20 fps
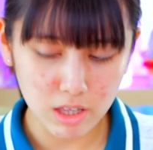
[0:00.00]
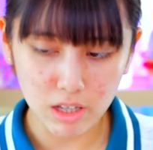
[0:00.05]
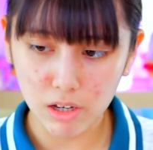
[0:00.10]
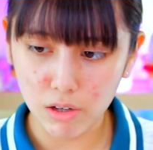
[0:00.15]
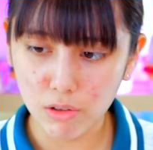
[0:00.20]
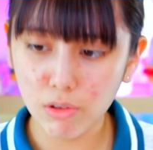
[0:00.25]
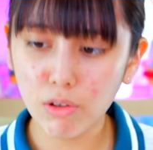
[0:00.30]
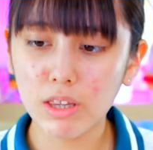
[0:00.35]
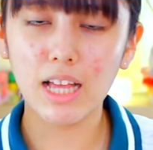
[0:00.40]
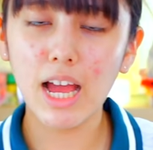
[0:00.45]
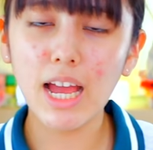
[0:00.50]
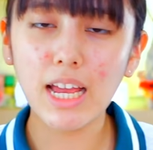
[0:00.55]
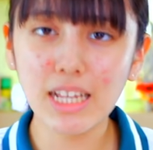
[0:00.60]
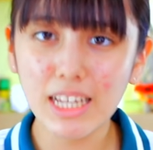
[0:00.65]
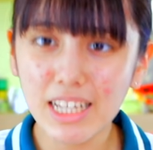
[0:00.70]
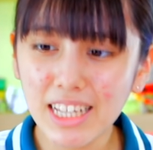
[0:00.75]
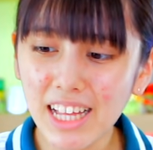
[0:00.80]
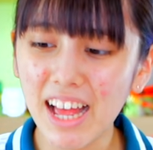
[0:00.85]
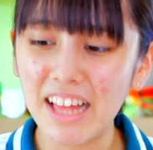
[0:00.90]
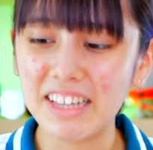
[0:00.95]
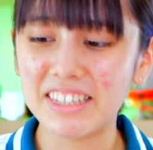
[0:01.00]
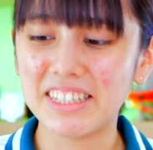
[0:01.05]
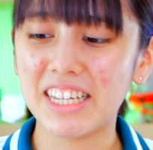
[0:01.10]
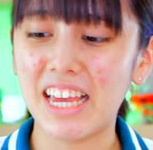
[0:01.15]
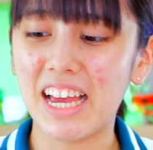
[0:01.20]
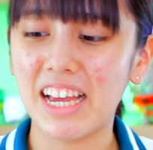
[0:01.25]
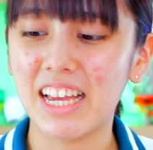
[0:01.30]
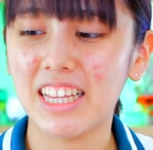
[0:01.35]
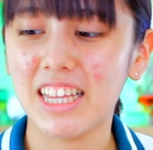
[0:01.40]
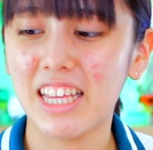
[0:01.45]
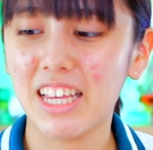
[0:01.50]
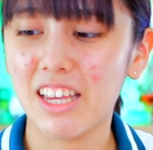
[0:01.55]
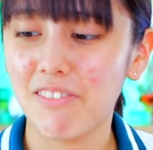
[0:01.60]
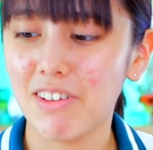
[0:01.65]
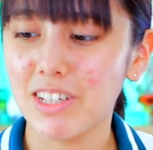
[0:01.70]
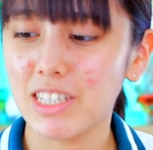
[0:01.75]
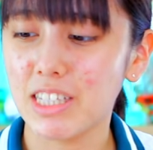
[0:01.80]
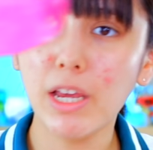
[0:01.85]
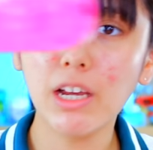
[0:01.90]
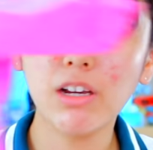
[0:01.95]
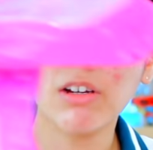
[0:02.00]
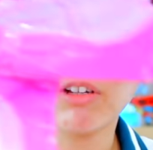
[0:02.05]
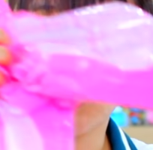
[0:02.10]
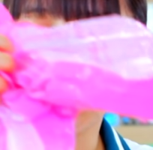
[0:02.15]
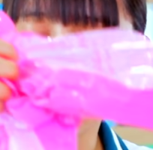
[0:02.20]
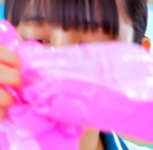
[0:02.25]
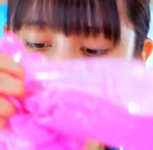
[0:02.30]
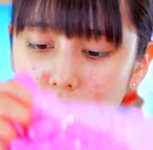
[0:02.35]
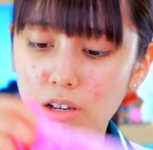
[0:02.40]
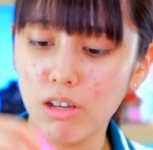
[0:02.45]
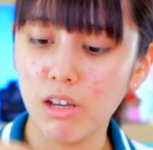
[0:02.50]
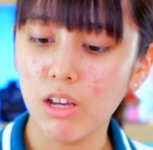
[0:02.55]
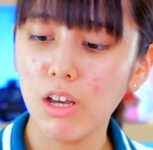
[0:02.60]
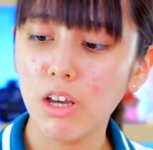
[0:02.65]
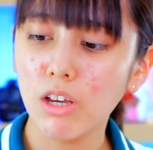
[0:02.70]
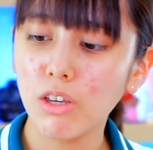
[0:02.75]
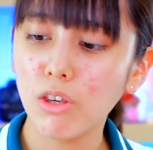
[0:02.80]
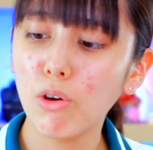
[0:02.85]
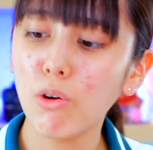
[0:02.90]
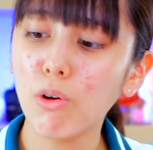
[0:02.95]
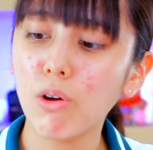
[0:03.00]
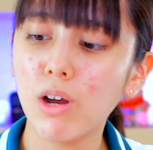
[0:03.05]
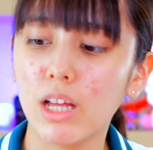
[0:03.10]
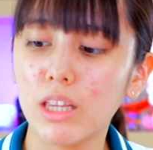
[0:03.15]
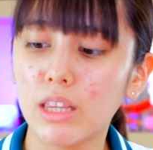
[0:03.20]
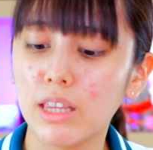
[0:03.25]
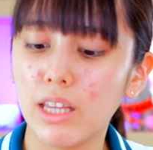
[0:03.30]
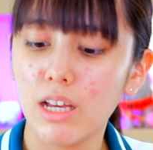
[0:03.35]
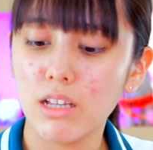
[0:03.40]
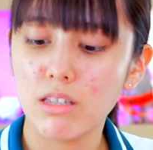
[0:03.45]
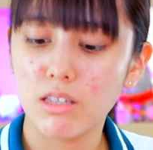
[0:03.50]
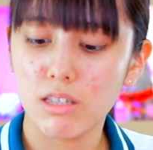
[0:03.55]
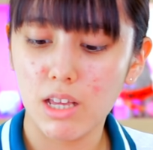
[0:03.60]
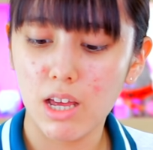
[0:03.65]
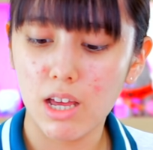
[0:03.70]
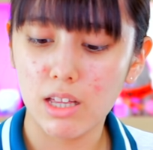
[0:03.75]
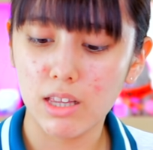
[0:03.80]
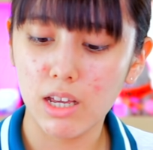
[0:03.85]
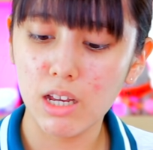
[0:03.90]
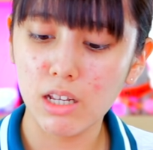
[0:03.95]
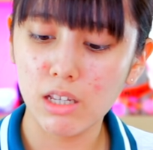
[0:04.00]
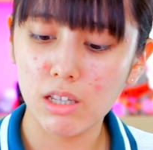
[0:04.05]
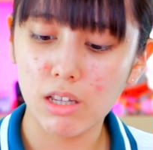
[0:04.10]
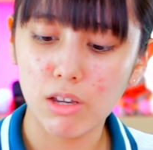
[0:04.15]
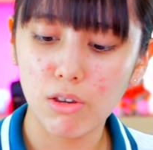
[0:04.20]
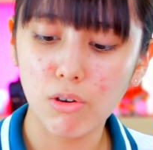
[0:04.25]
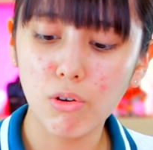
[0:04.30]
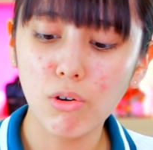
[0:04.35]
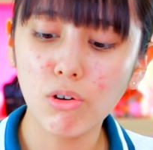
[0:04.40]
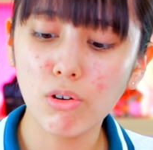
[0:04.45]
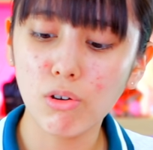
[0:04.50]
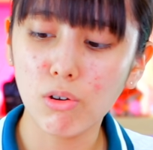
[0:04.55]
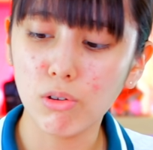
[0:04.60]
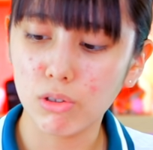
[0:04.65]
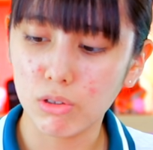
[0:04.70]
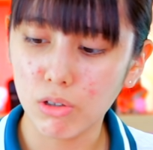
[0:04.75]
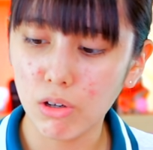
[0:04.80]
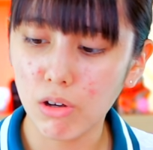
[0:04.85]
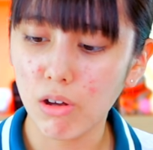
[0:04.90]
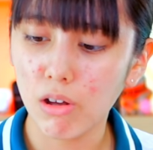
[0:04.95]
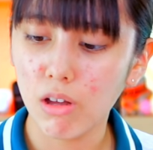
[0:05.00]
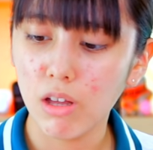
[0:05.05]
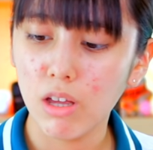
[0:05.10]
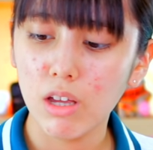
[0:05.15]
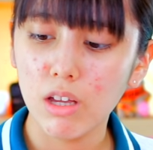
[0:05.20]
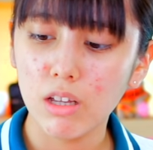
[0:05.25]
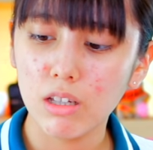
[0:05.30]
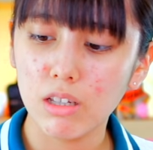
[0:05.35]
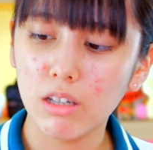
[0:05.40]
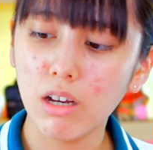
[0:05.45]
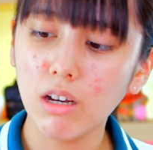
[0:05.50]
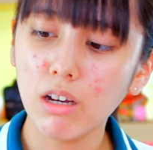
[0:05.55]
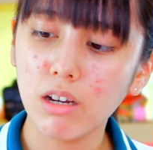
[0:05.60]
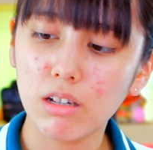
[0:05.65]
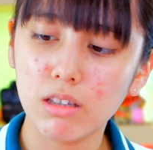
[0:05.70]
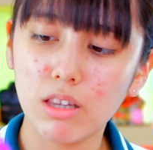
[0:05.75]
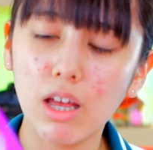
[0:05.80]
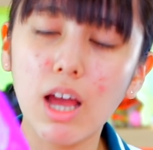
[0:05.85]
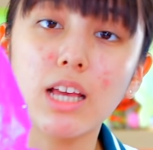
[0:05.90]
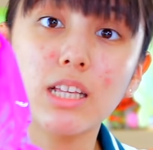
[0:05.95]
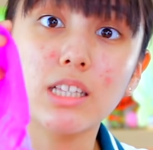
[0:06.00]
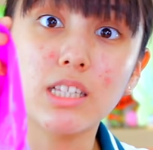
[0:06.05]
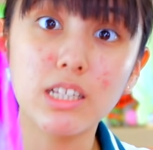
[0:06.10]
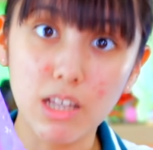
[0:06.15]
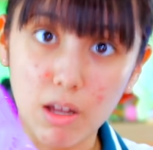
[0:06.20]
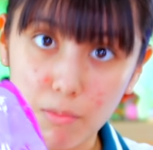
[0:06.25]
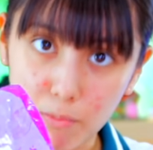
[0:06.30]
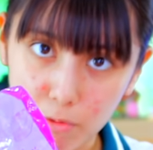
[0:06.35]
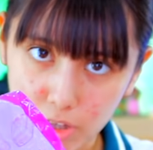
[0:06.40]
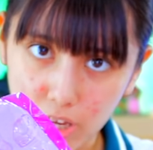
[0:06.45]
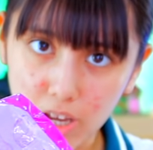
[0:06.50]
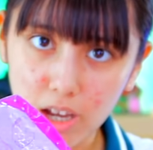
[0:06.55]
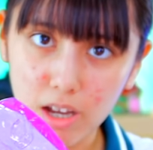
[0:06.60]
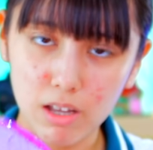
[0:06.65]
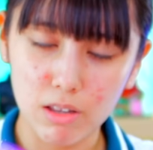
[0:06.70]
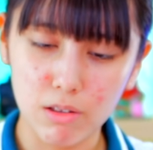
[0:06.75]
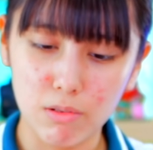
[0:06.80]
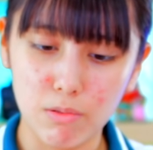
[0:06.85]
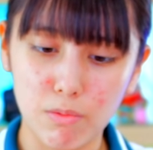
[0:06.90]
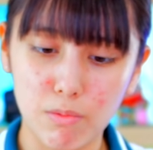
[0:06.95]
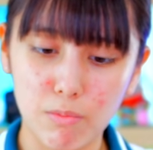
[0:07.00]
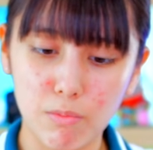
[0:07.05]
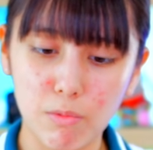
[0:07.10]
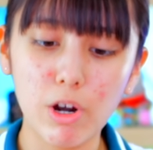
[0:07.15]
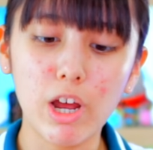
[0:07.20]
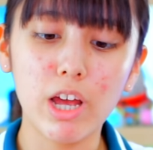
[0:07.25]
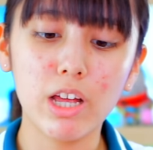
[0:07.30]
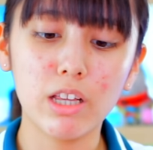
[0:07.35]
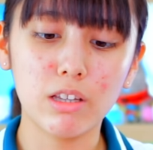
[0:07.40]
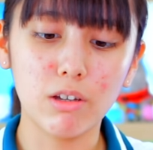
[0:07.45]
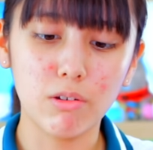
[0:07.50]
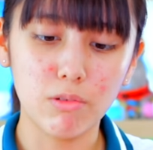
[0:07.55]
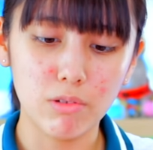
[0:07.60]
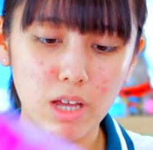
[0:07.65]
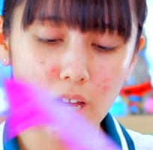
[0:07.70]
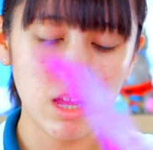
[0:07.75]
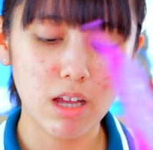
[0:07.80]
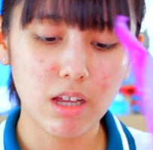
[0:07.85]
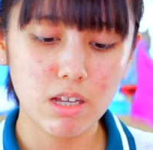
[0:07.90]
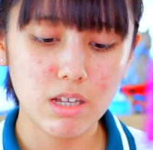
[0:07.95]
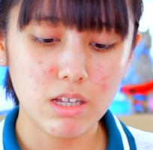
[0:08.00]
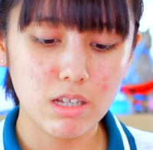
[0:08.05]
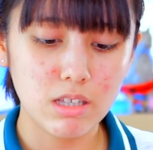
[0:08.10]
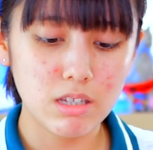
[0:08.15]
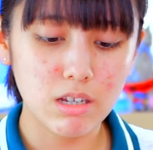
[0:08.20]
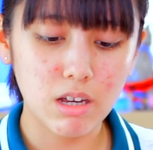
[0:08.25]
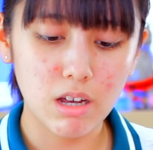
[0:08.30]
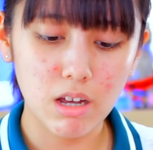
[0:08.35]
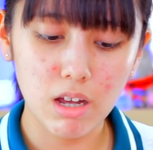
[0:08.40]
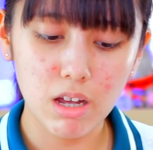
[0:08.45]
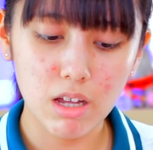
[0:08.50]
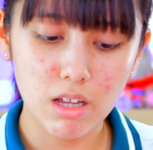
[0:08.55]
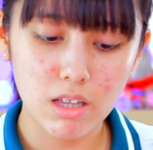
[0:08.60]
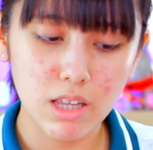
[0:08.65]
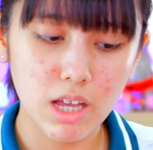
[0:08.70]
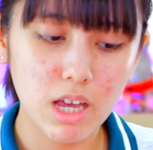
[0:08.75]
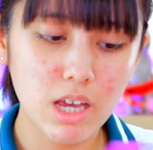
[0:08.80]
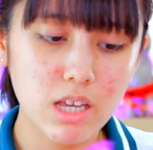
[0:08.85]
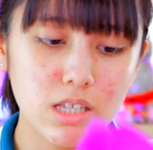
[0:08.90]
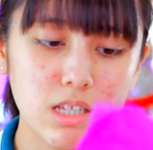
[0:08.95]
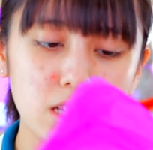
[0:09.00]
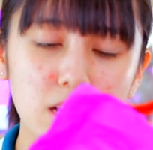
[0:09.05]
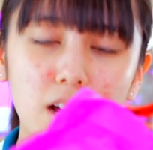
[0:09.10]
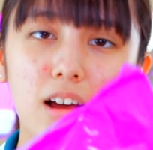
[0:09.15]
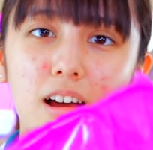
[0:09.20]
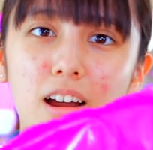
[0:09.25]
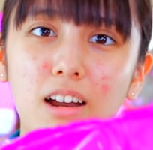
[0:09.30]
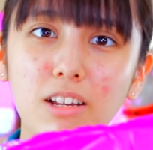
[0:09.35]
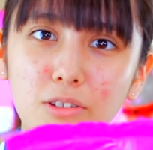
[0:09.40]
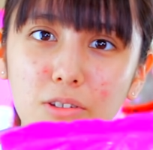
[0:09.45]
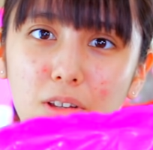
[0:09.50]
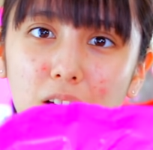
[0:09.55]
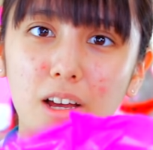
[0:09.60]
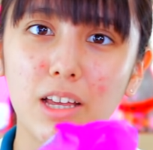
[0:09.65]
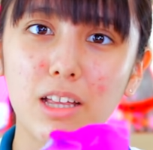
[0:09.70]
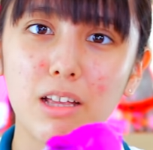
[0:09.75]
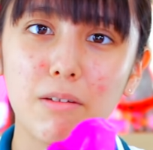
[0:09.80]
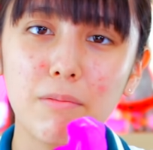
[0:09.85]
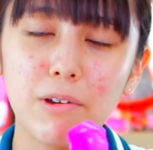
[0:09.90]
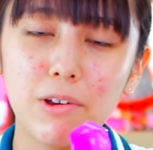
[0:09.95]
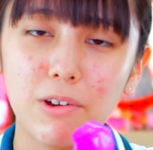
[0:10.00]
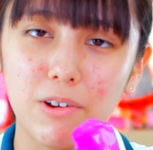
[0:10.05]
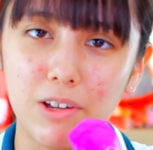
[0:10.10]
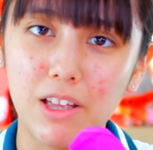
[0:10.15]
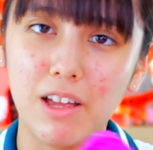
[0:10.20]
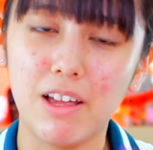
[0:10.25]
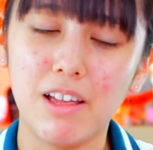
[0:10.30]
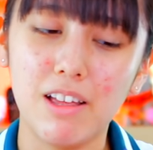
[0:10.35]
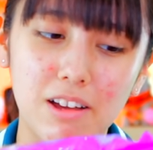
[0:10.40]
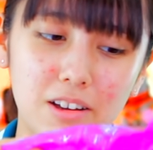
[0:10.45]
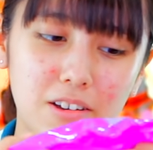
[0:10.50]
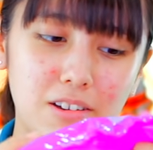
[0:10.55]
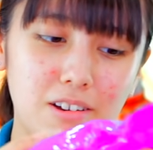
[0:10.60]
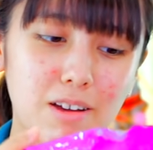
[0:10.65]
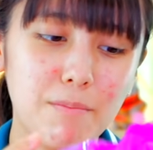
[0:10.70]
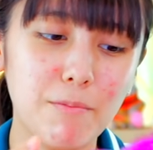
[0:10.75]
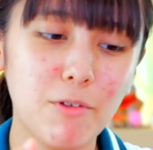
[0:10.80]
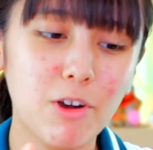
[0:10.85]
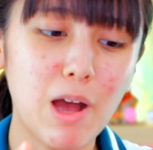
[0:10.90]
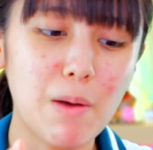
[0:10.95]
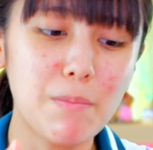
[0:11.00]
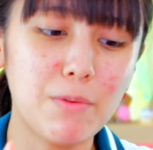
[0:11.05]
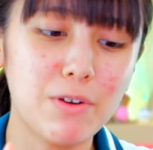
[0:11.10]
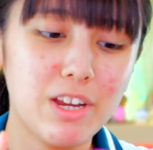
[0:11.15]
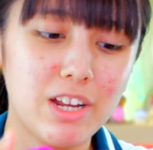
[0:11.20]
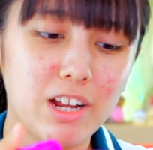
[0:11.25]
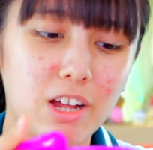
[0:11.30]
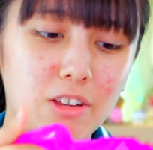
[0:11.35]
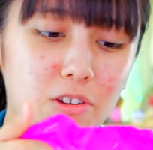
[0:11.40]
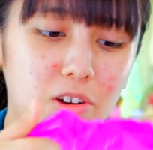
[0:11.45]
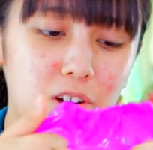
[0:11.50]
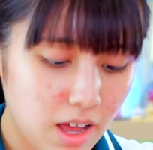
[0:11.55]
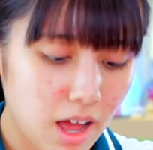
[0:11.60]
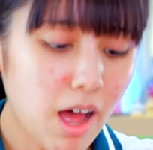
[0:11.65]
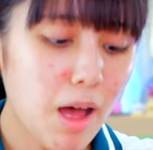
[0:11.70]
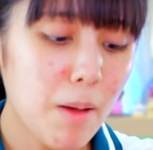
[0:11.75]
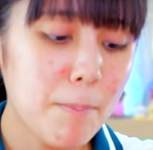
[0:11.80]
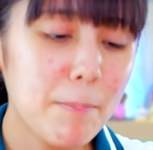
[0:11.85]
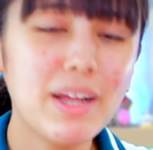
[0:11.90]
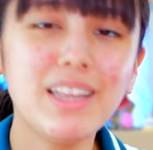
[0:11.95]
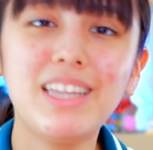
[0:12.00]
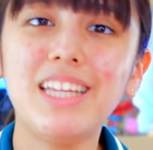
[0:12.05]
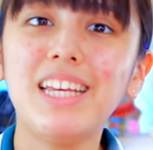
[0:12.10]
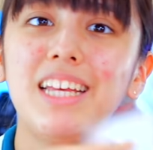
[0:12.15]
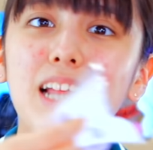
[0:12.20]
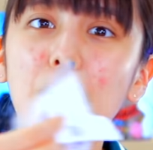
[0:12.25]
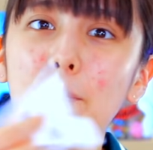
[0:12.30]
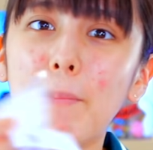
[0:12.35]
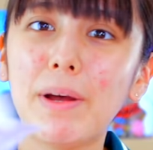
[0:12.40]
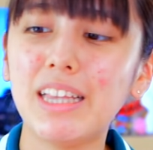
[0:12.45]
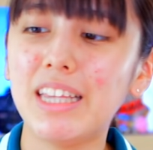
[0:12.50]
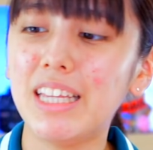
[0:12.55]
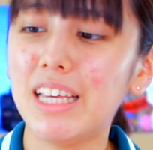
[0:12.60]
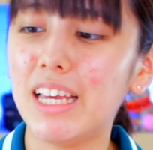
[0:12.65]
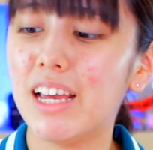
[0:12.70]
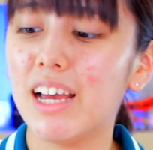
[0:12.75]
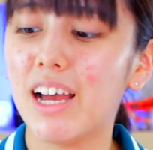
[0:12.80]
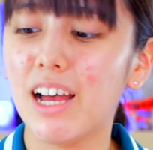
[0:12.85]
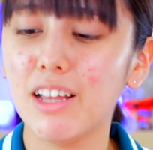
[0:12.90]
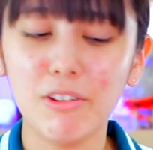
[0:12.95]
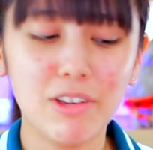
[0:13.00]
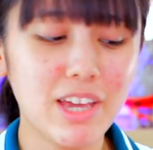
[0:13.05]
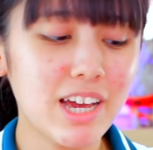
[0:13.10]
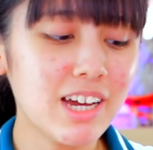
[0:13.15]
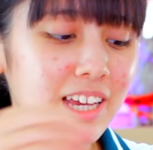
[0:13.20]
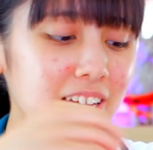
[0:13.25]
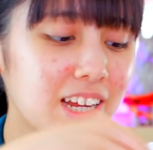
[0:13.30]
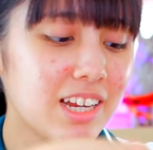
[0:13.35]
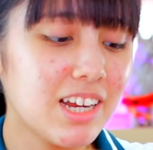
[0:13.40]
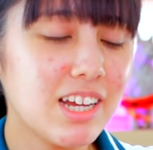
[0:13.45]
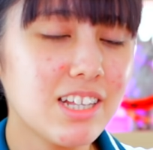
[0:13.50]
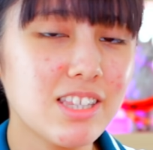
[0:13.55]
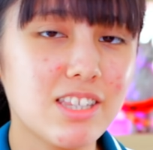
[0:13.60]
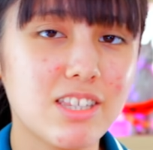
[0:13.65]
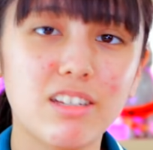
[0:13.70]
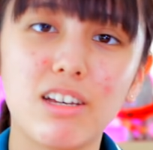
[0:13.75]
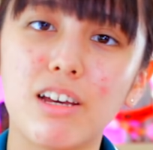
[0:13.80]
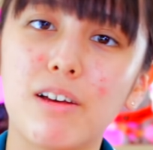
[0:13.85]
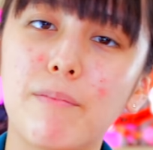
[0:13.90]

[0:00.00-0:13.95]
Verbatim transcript: んだけど、だいにだん次開けていきます。ピンクのやつ今日買ったやつで、だいにだんよんことで、なんかだいいちだんもね、あのもらえたので、じゃあだいいちだんからちょっと開けてみようかな。これもうかぶりなの。あ、パティだ、パティ、あの焼けるやつ。